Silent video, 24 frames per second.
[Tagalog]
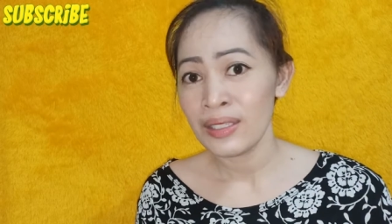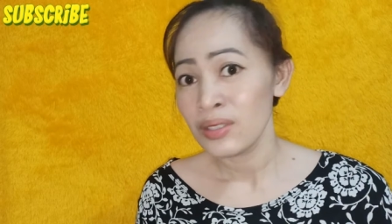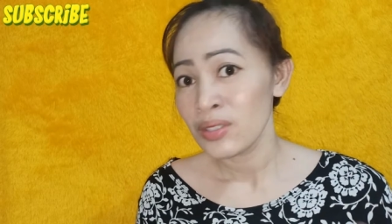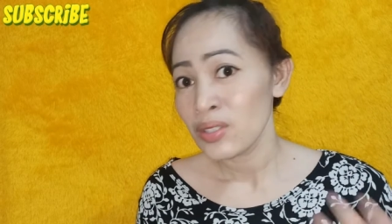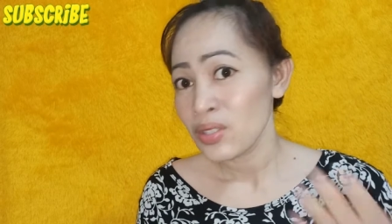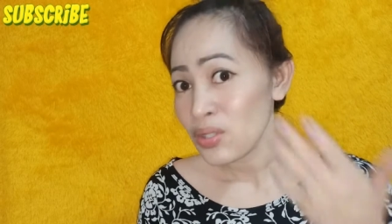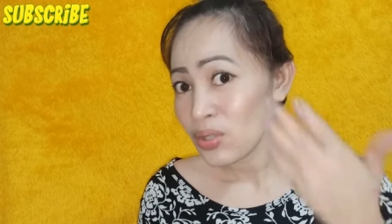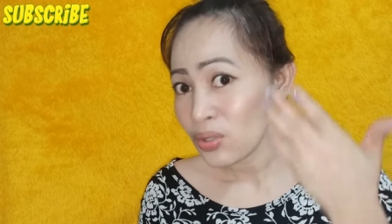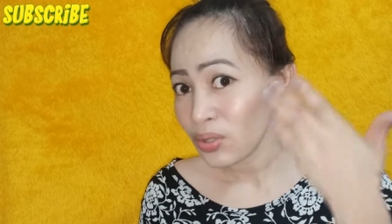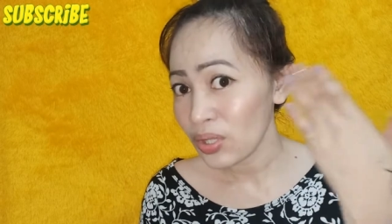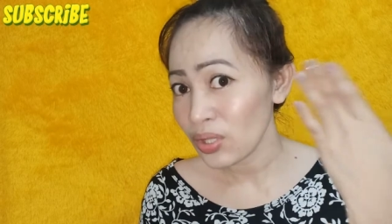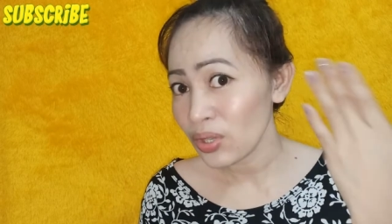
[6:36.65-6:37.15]

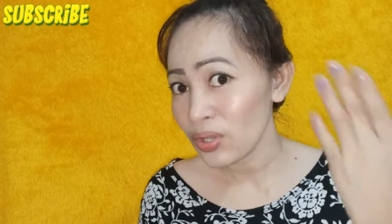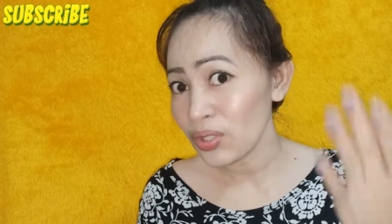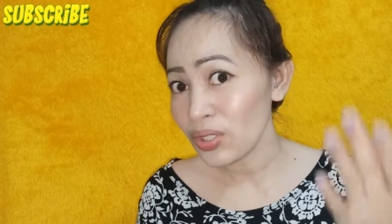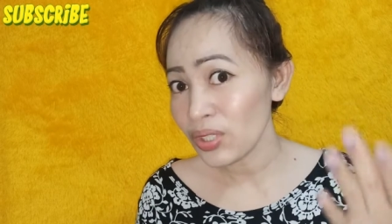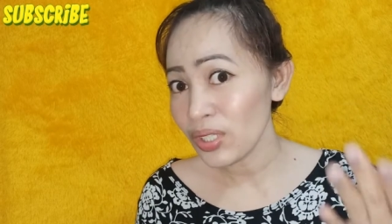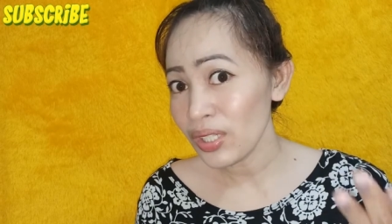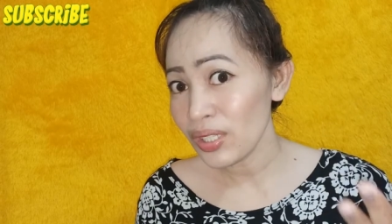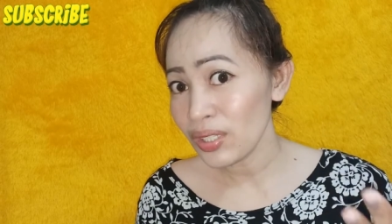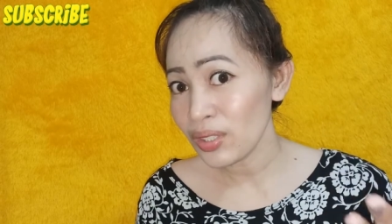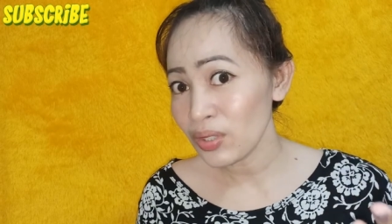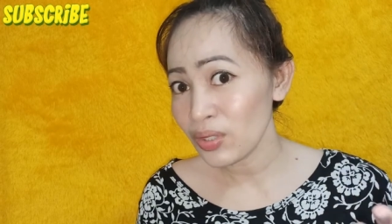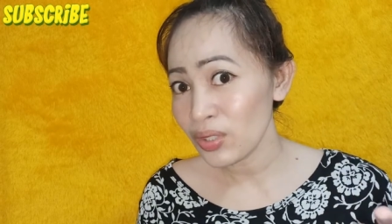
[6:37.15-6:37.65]
so, ito
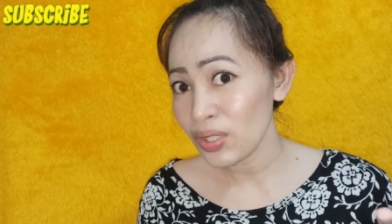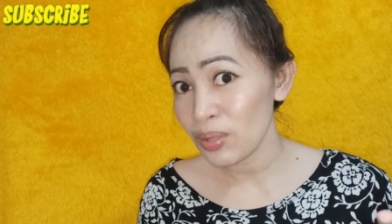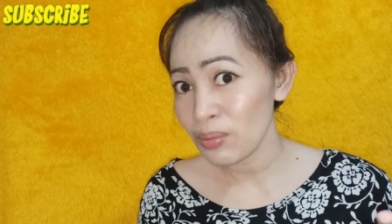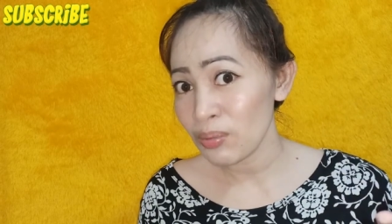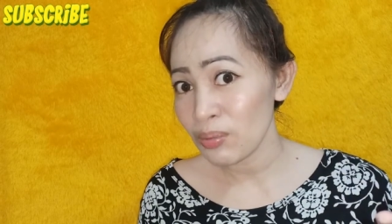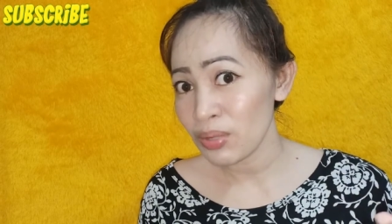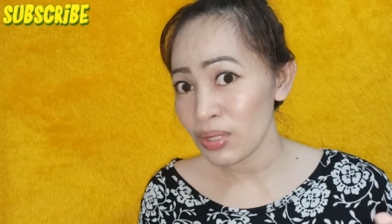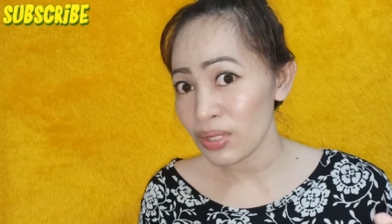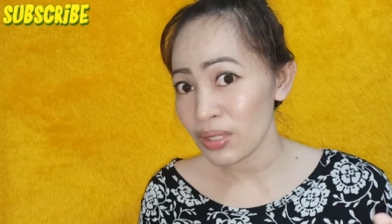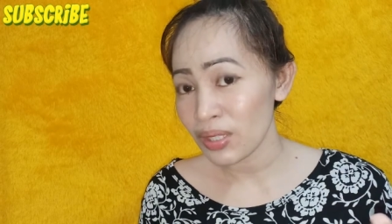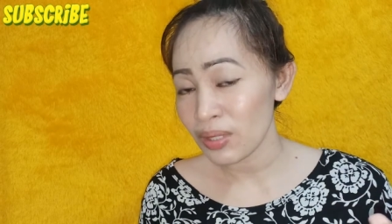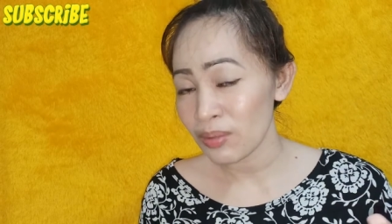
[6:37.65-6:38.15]
na lang yung
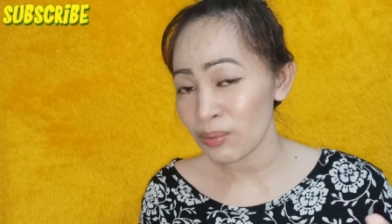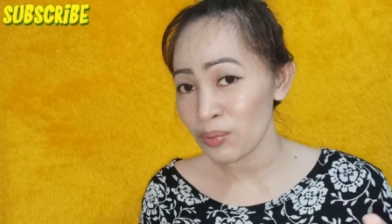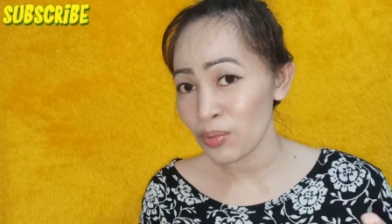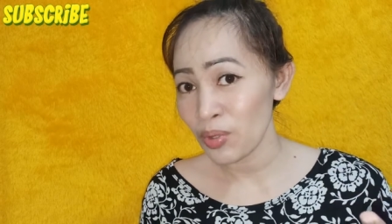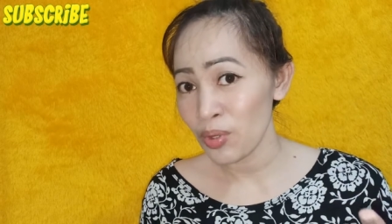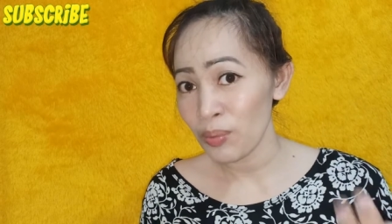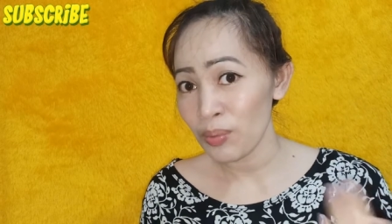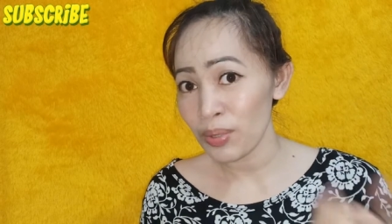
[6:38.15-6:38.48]
gamitin mo.